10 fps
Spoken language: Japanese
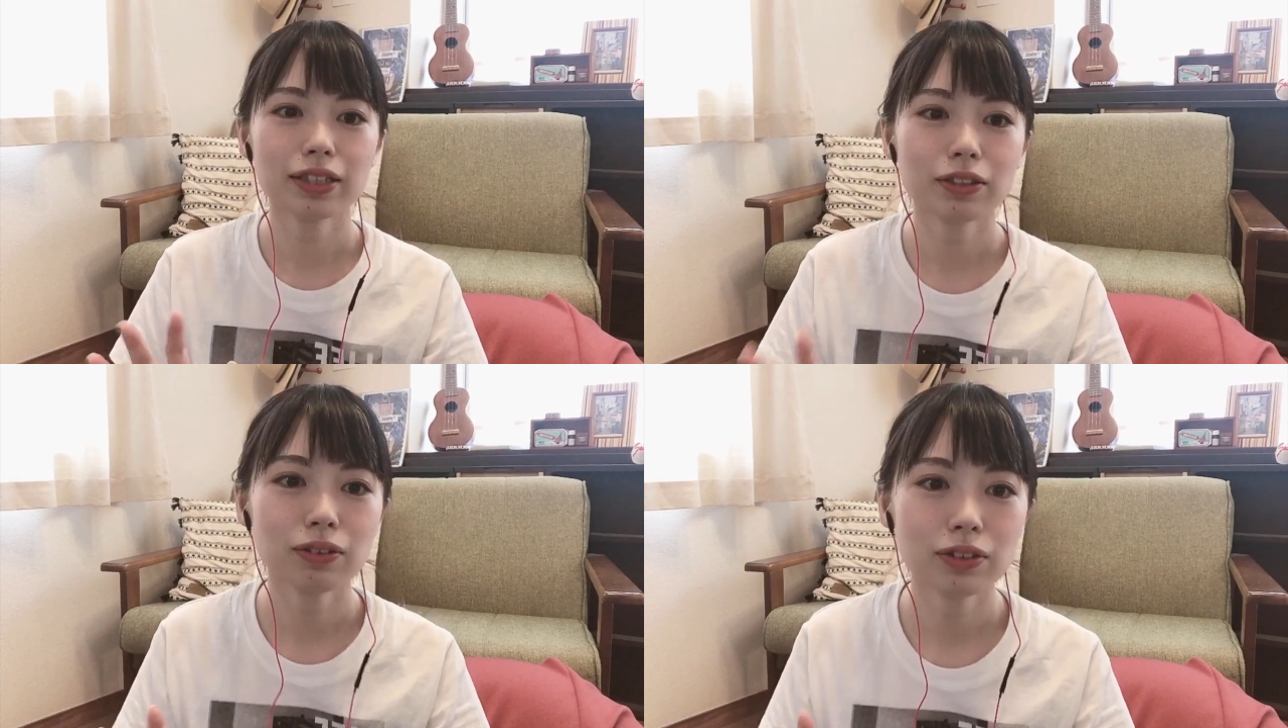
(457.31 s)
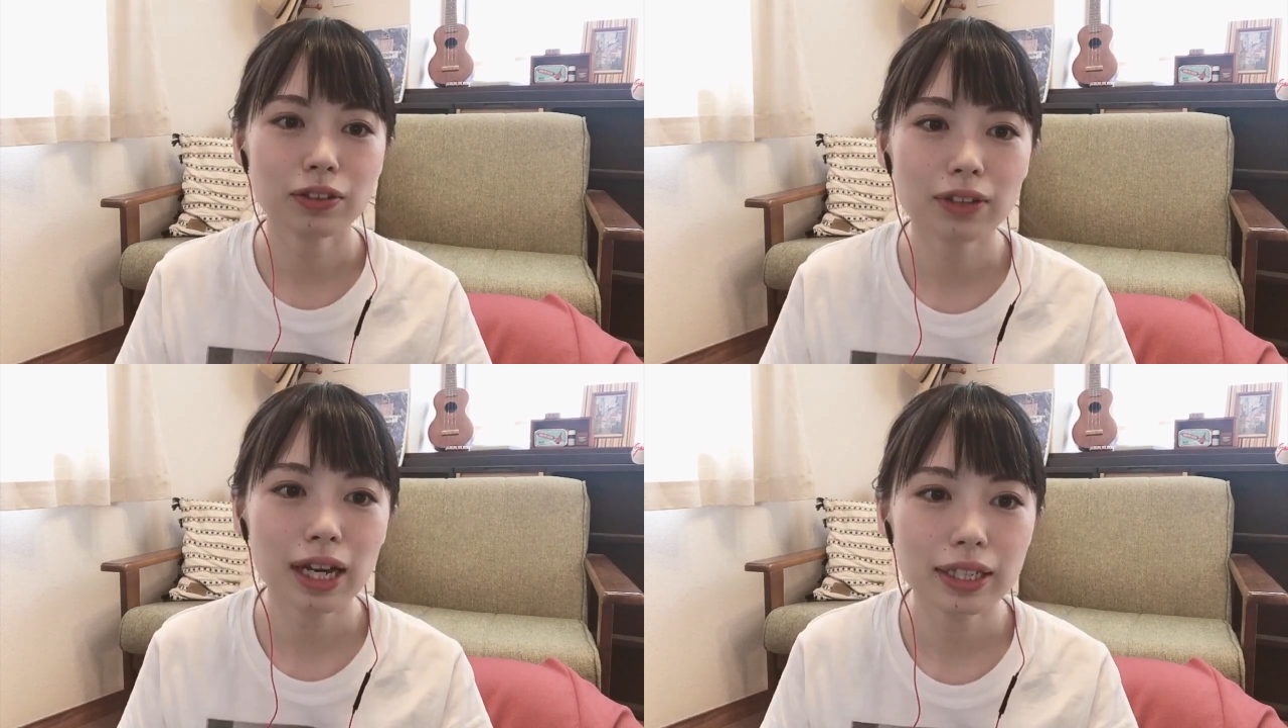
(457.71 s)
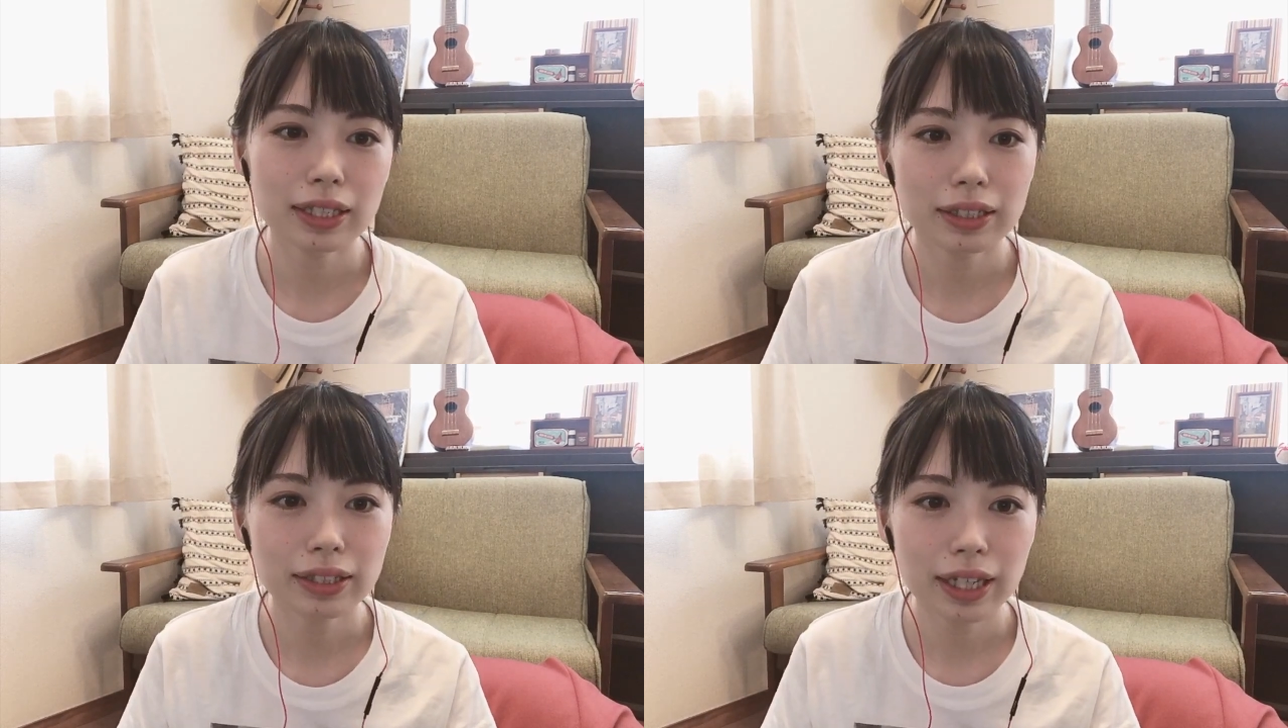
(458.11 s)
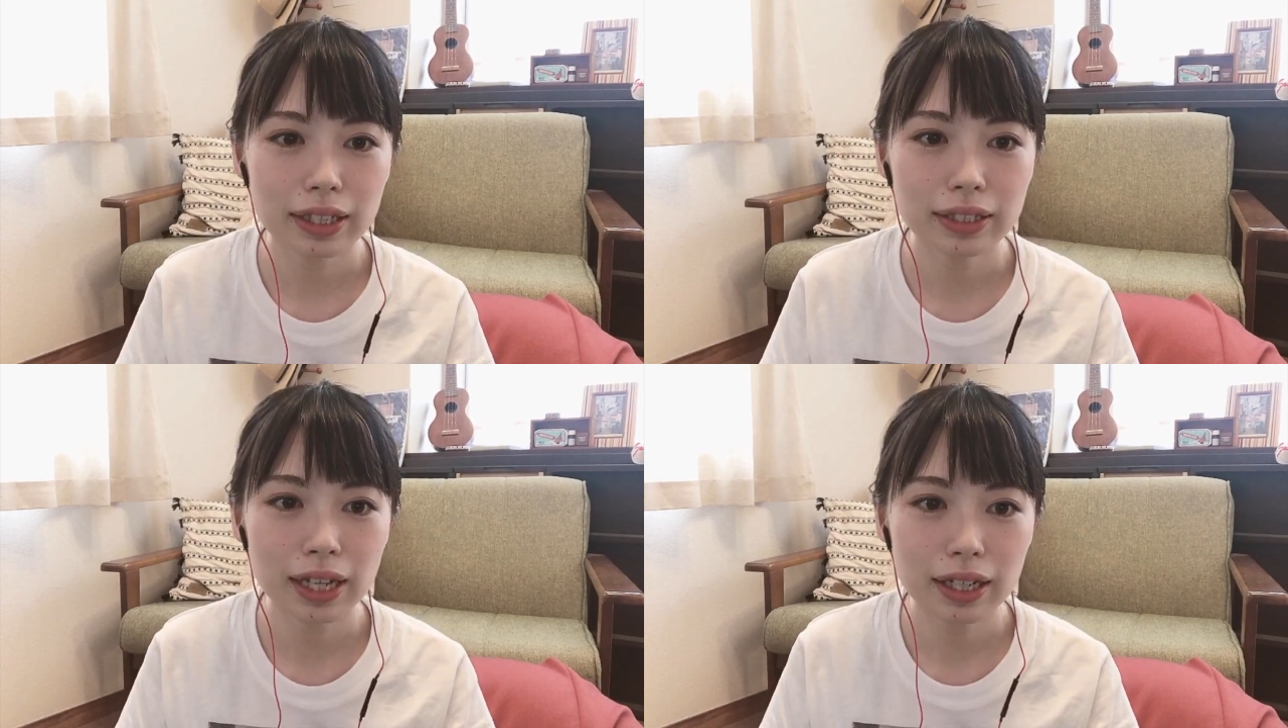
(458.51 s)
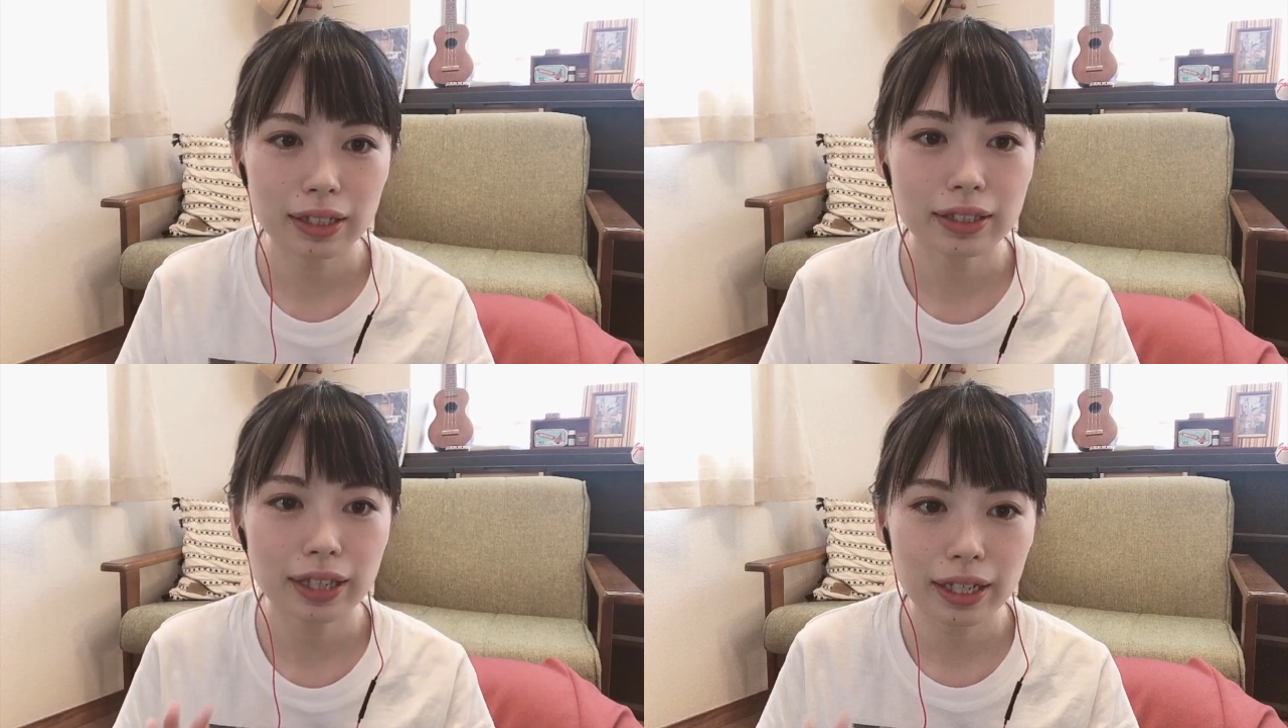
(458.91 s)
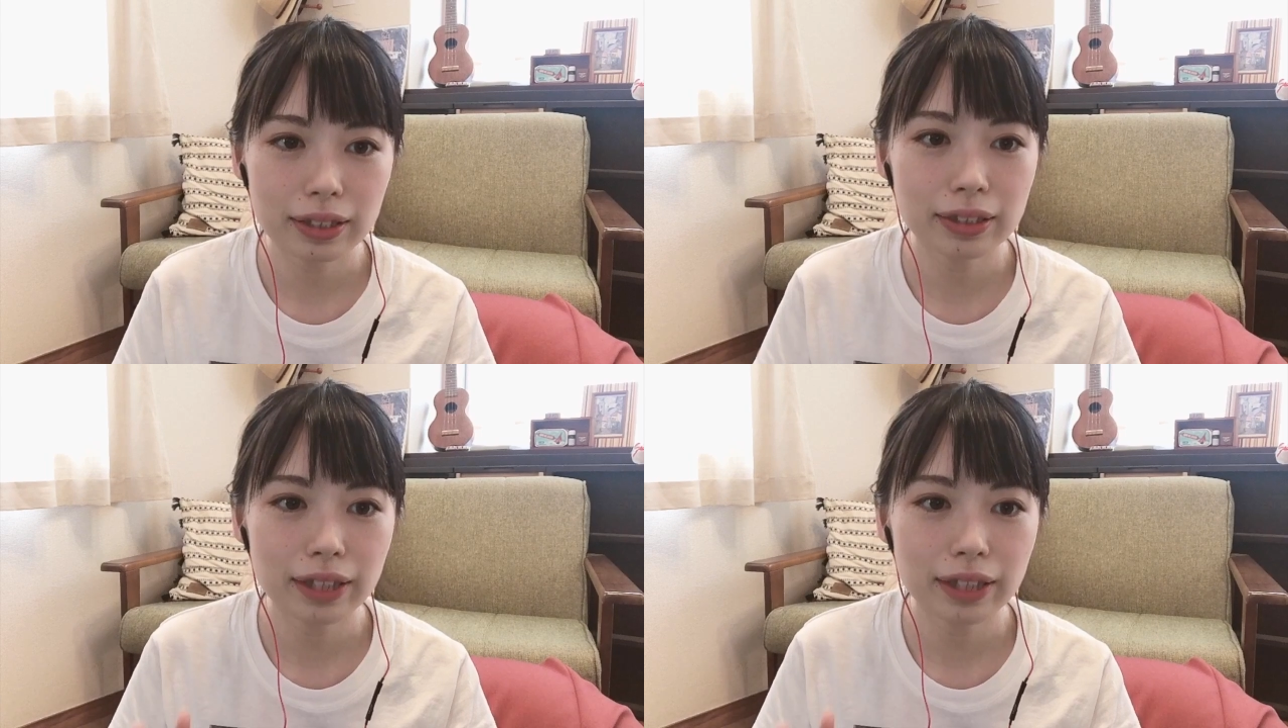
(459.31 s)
その初回生産限